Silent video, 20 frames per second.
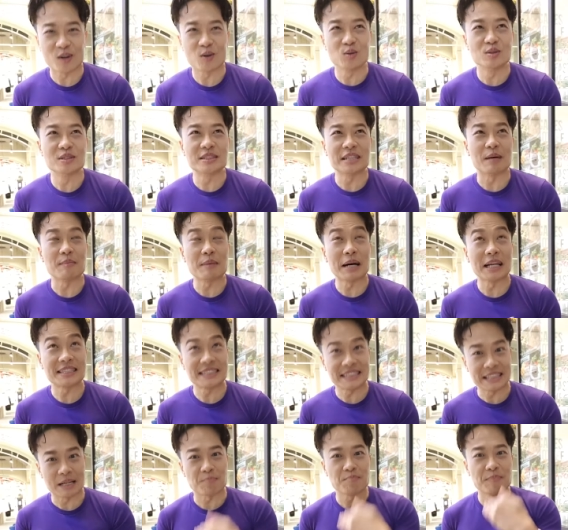แต่คุณสา
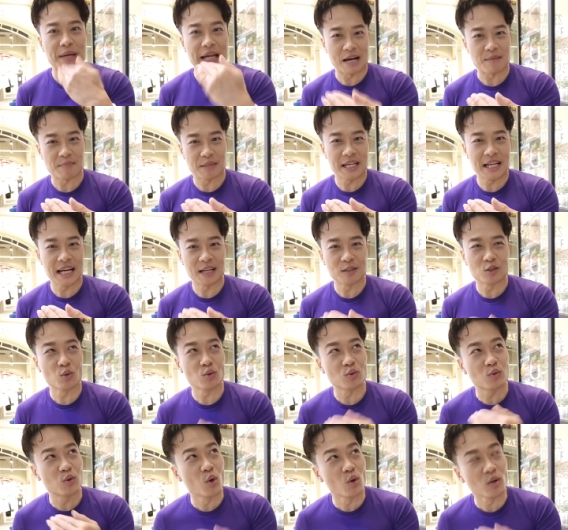มารถจำไปหามันได้
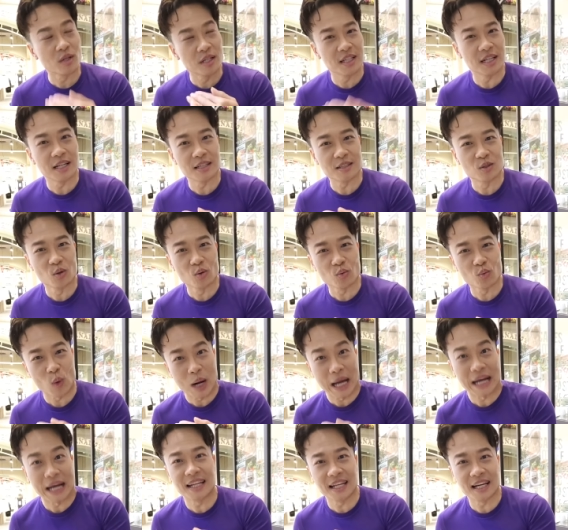ทุกเดือนทุก
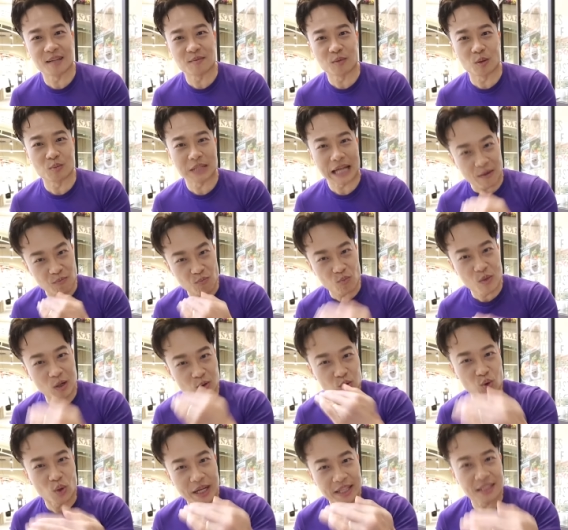วันเนี่ยผมจะอัพ
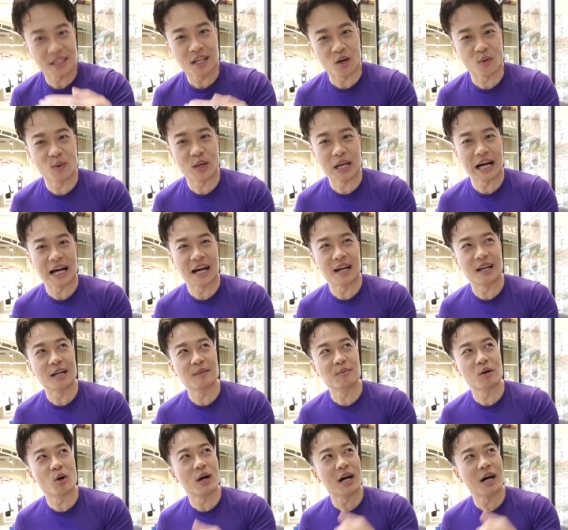เวลตัวเองตลอดเวลา
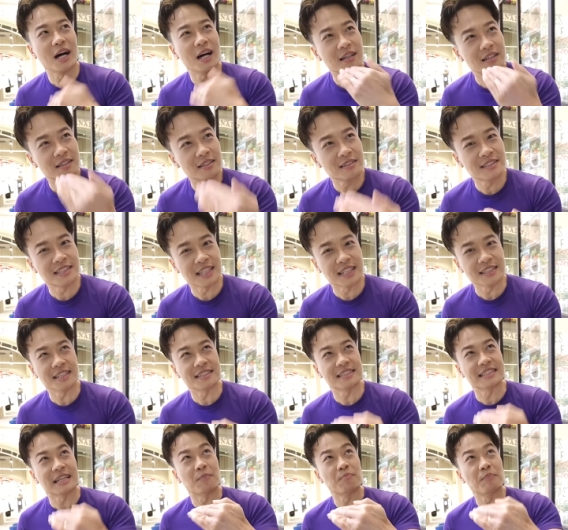แล้วบอกว่า
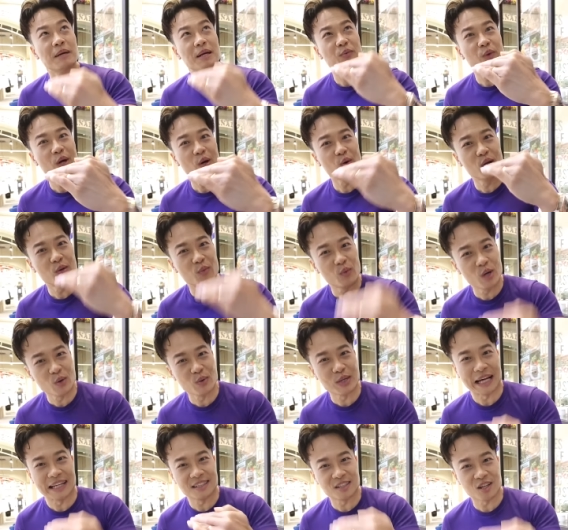ฉันจะจำไป
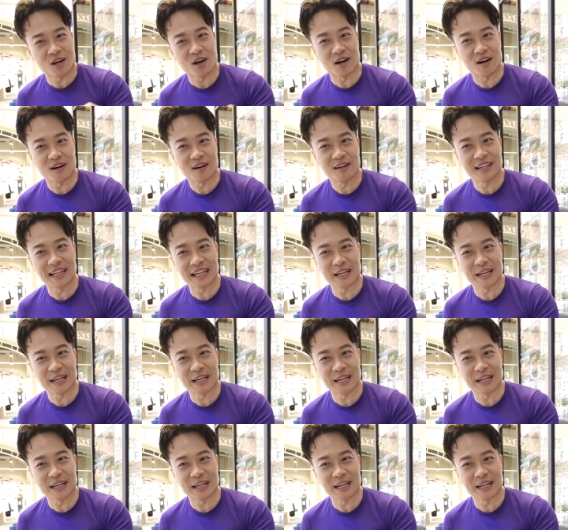เวลไหนต่อ